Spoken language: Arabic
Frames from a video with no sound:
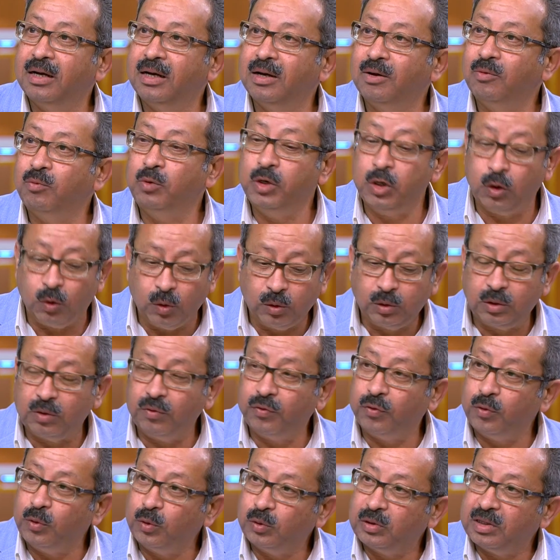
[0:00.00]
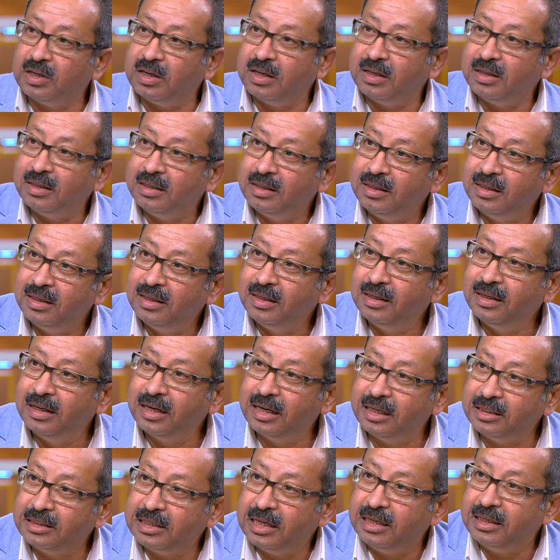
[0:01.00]
ويحط فوطه
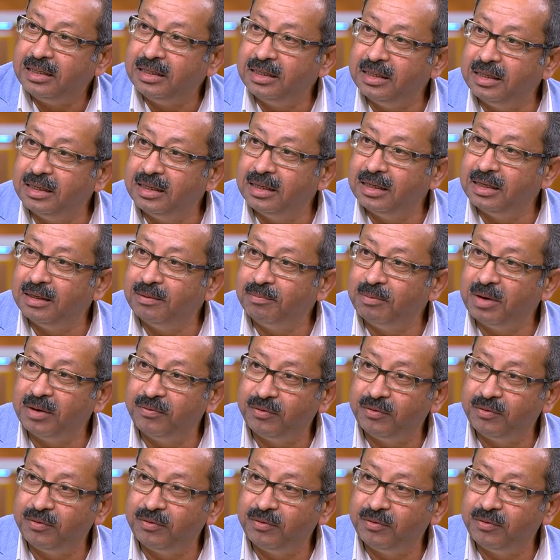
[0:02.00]
عشان ما